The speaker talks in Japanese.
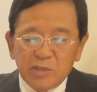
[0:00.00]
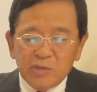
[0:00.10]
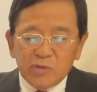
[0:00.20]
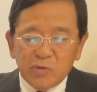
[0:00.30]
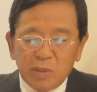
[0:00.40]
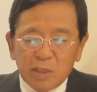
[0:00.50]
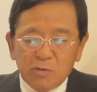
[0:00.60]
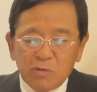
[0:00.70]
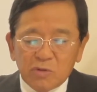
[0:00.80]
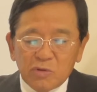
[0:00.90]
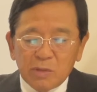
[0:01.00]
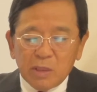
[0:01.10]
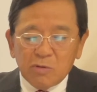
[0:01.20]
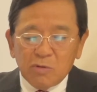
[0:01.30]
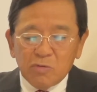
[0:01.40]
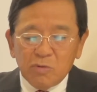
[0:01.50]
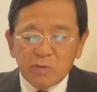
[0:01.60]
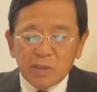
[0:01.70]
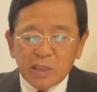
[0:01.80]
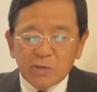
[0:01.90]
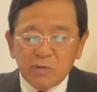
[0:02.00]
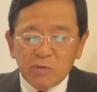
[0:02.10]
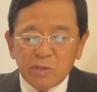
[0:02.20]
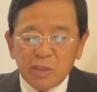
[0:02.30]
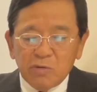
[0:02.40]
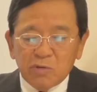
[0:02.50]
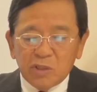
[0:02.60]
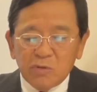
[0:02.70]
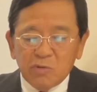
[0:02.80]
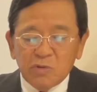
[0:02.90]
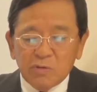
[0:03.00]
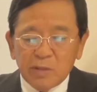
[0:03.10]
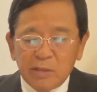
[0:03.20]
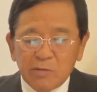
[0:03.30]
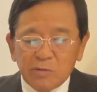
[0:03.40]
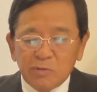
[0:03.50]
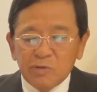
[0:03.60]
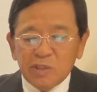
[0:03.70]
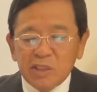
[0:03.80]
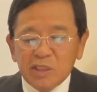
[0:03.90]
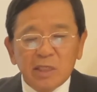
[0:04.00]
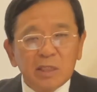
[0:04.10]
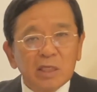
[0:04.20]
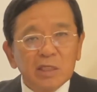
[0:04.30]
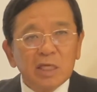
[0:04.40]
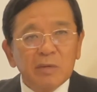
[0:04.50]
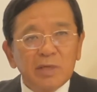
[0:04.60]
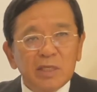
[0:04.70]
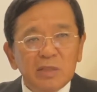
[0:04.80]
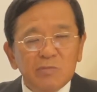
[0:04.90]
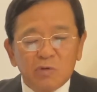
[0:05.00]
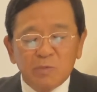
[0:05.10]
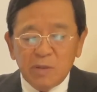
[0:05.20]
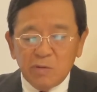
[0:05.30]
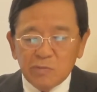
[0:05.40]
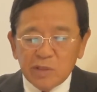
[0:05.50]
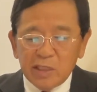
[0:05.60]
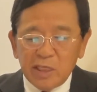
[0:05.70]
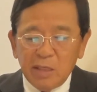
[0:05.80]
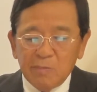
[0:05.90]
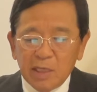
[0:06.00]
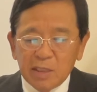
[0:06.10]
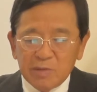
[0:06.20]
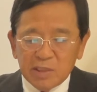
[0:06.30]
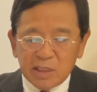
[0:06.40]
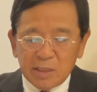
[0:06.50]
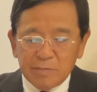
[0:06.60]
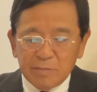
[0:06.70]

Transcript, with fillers: 小学校、中学校の理科教育への指導助言という実践的な面にも目を向けてまいりました。